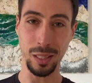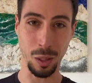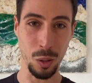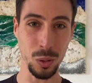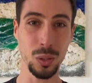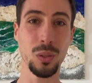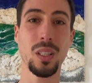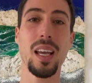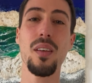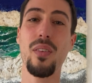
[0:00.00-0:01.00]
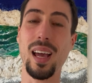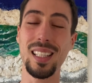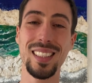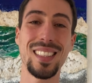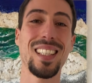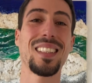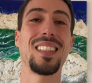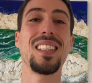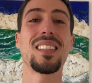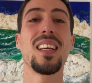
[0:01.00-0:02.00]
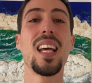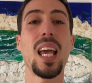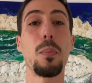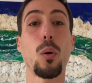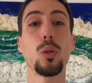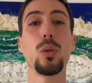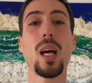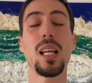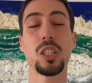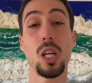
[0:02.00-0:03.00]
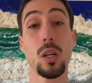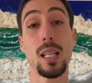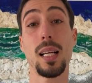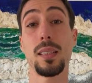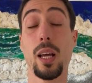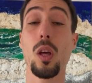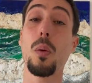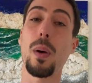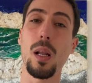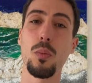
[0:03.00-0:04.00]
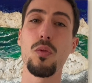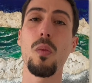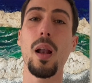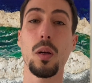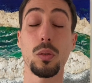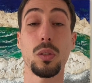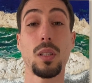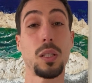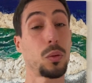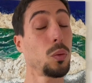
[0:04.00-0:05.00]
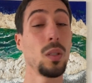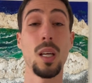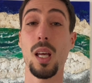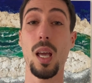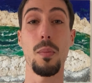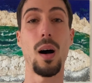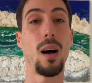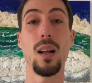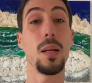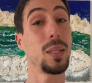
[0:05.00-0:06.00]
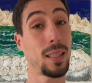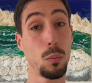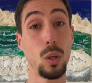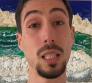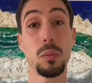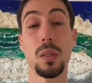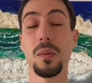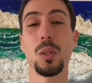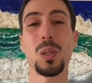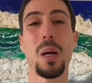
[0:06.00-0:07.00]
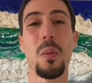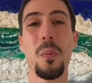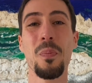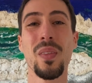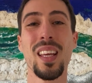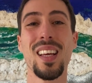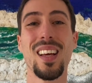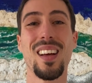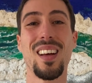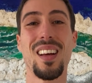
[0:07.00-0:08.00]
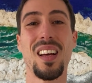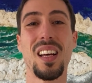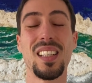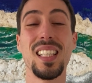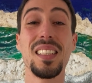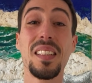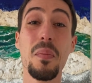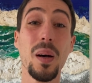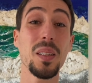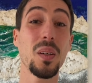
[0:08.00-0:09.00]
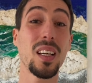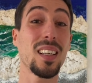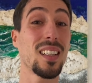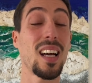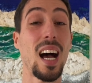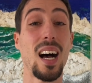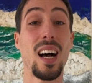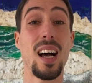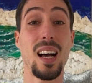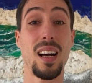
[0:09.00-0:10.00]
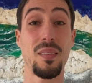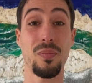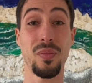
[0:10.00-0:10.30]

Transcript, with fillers: être concentré, faire les exercices et produire la chaleur de l'intérieur par les mouvements, la concentration et bah, les métabolismes notamment. Euh, n'hésitez pas donc euh, à